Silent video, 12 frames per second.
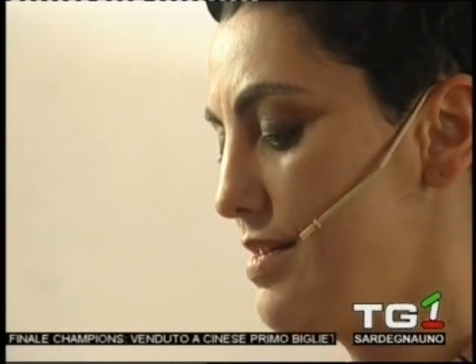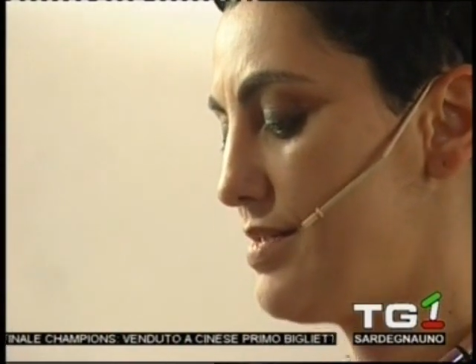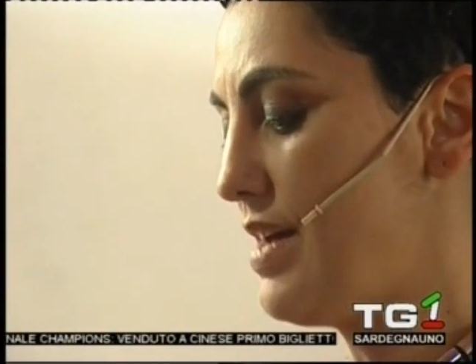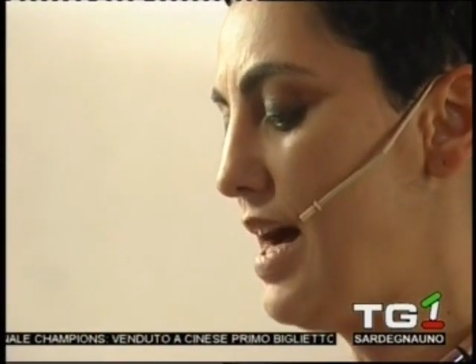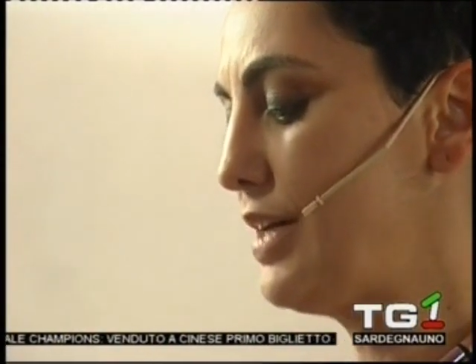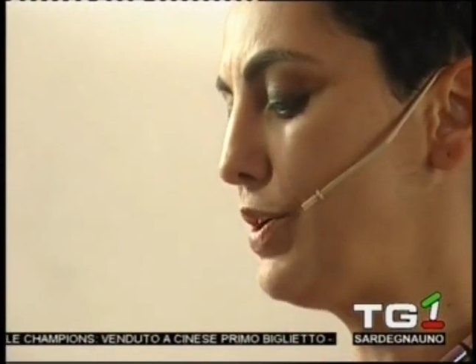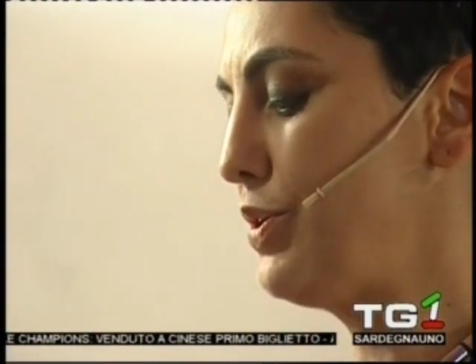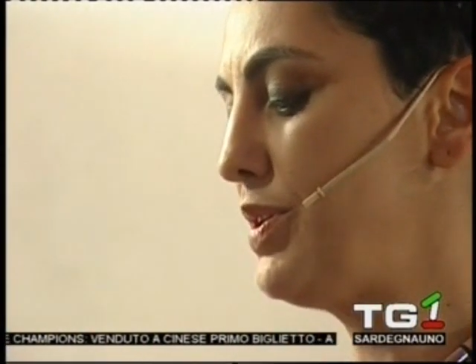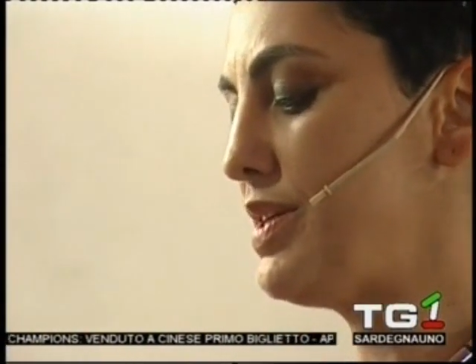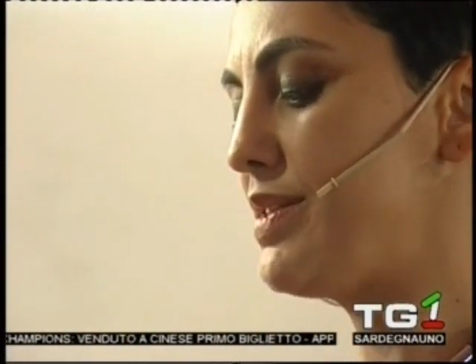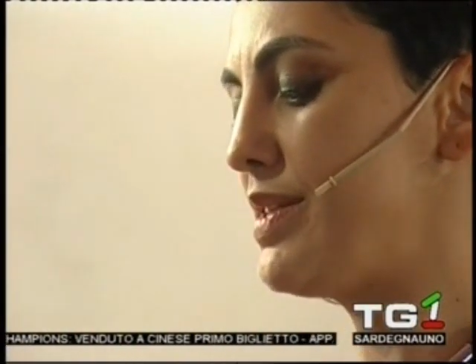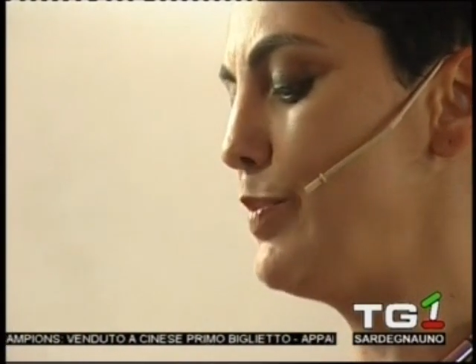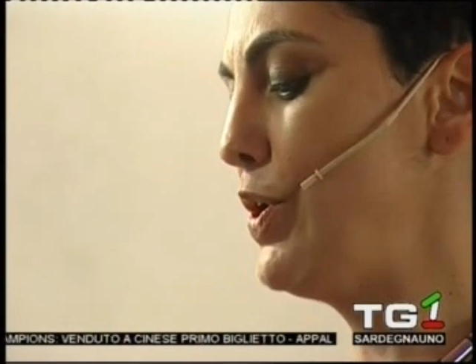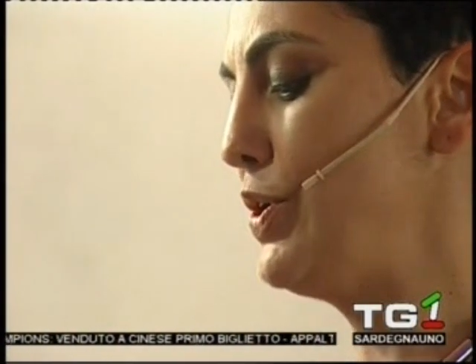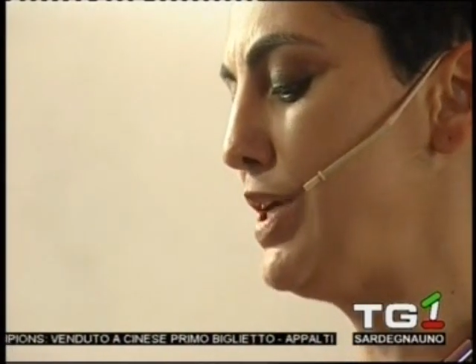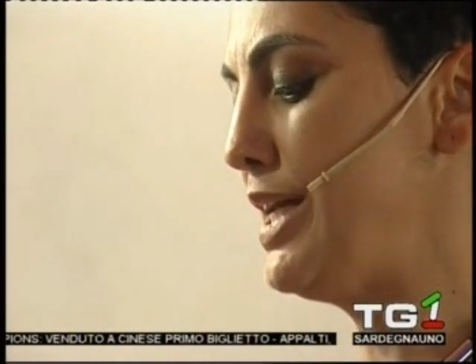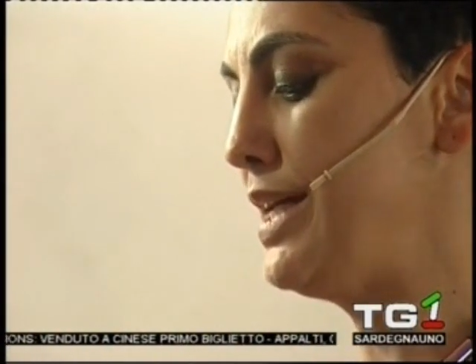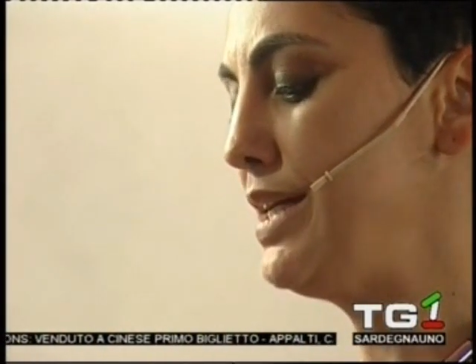sacro
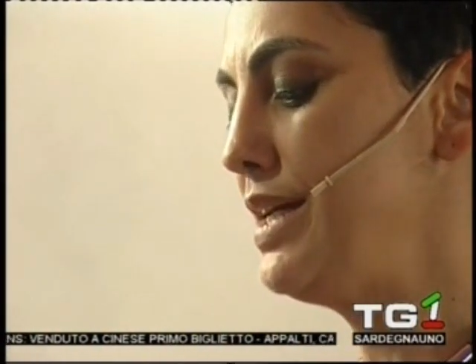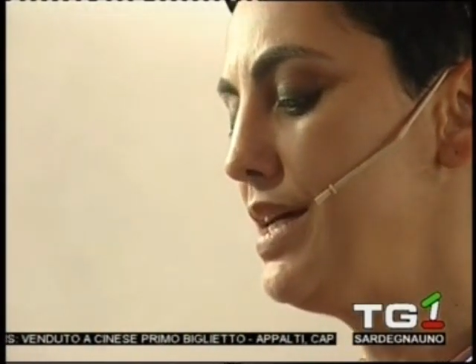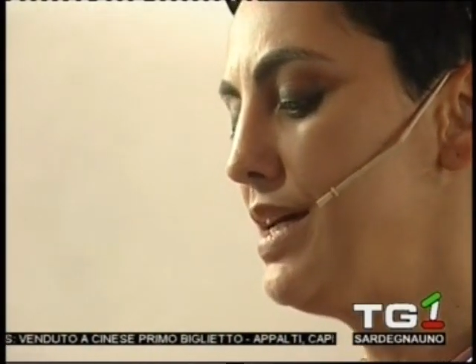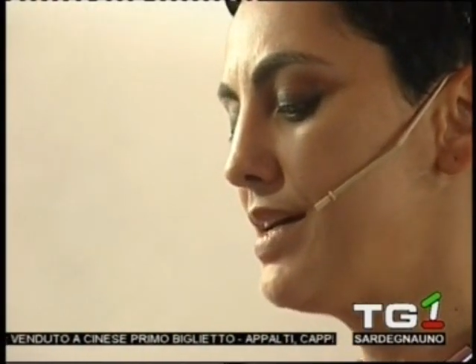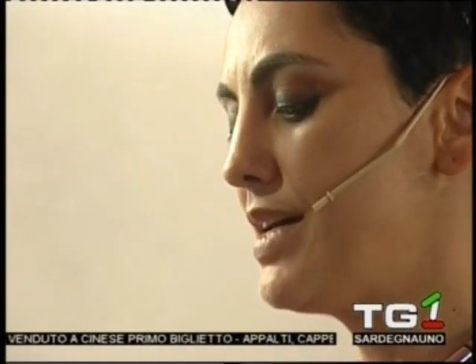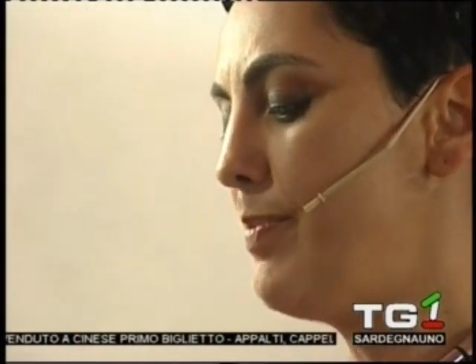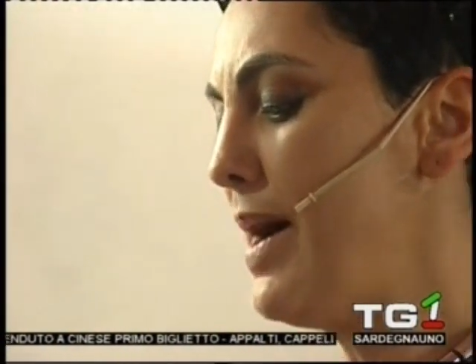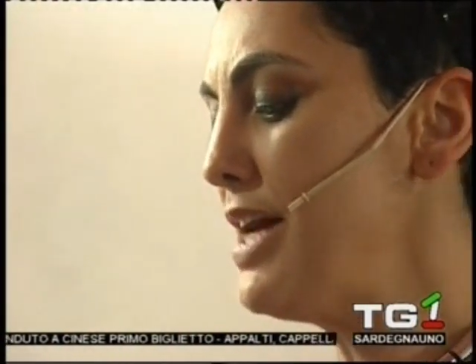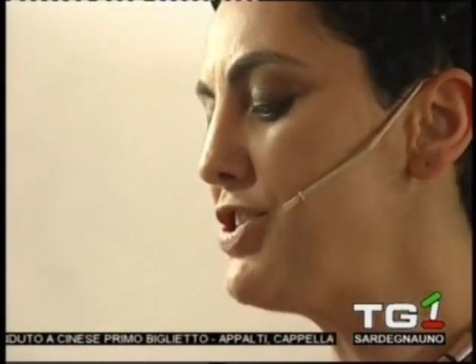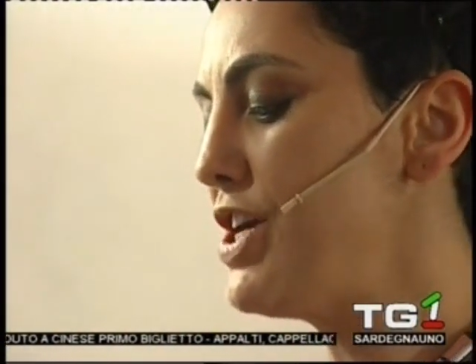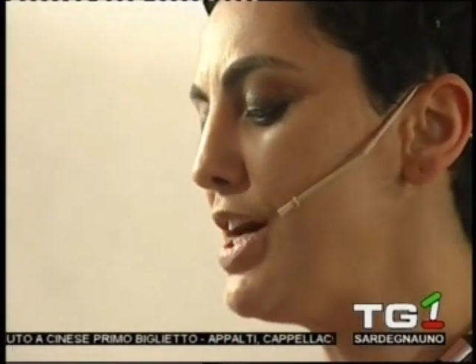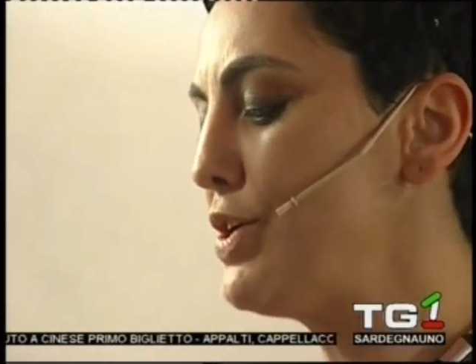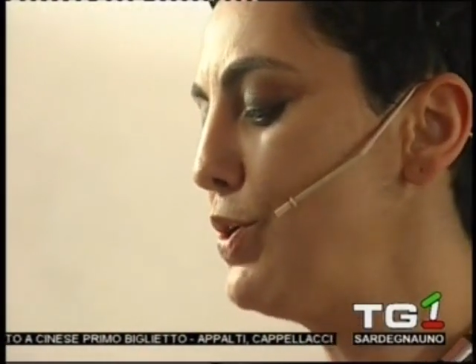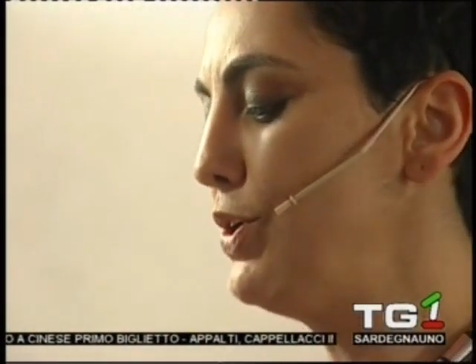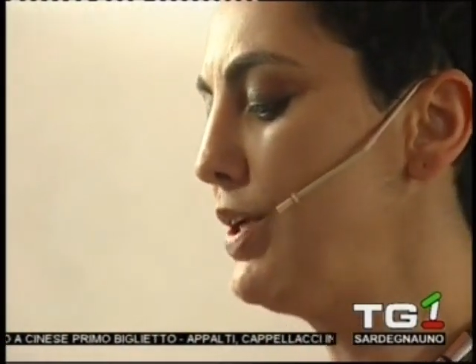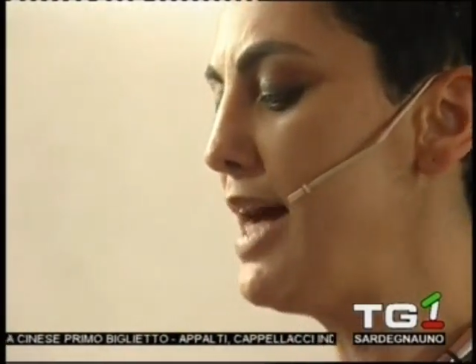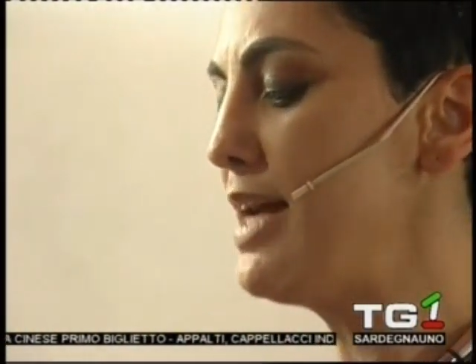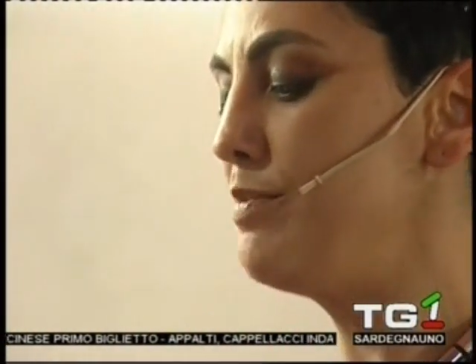testimone, capace a
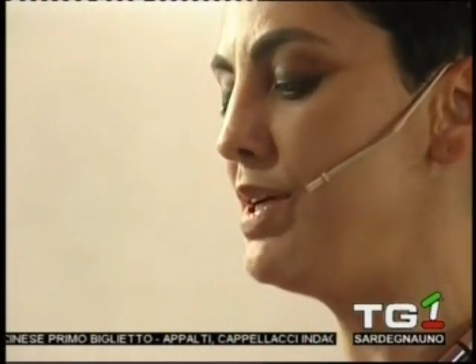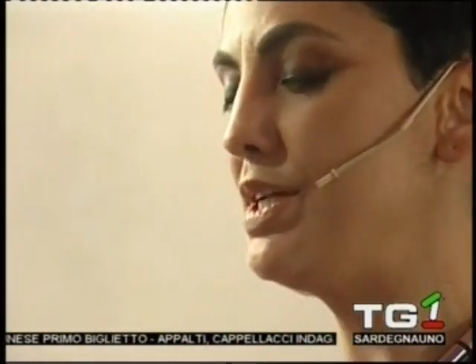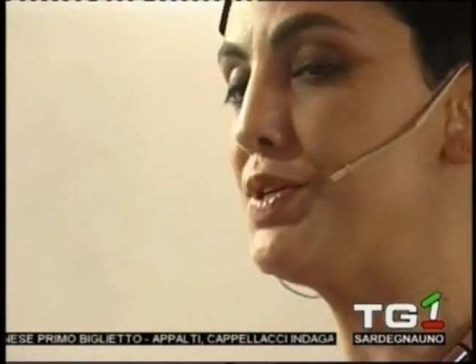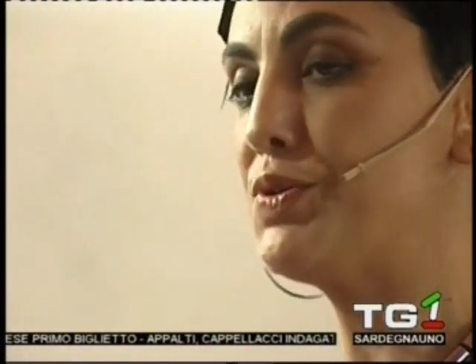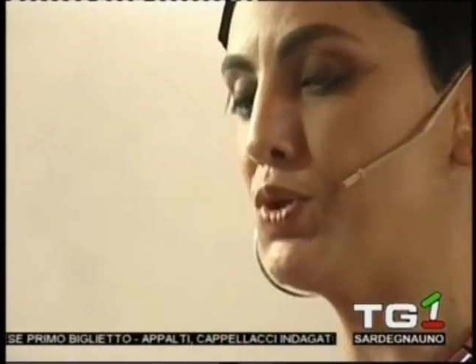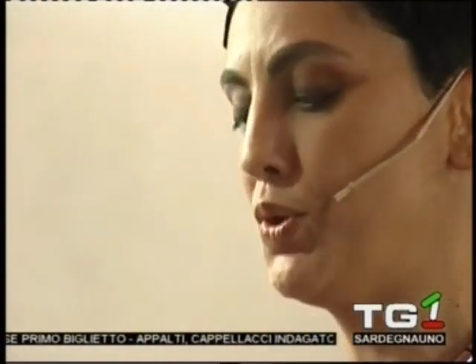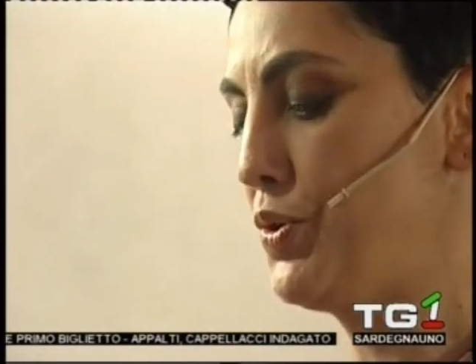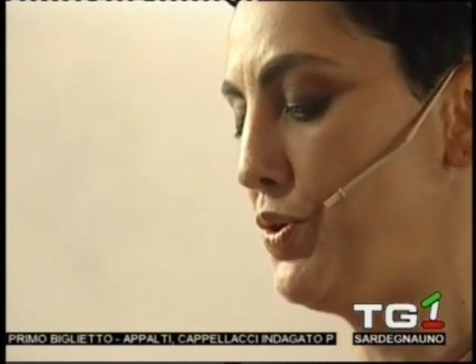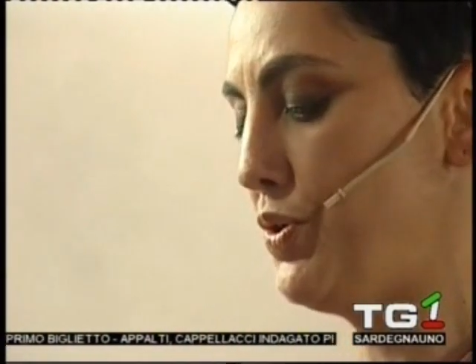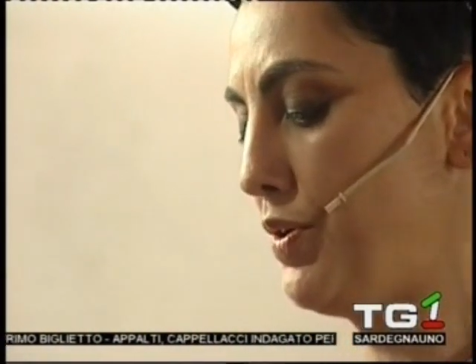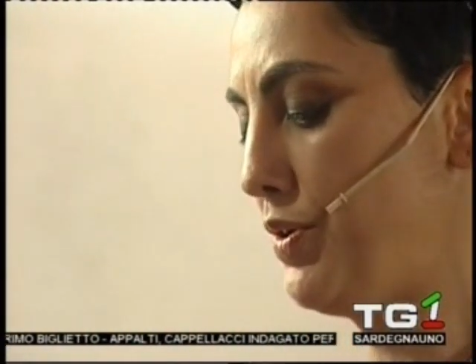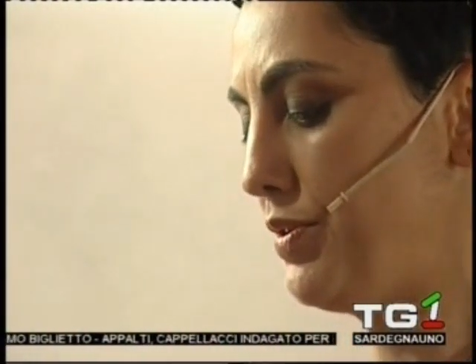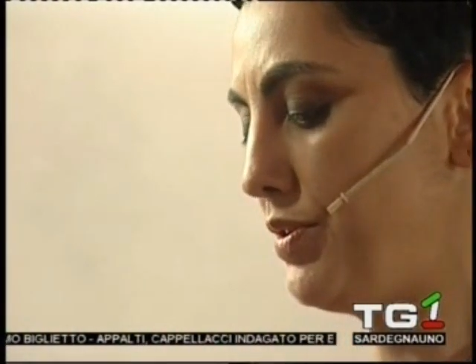colorarmi il sogno,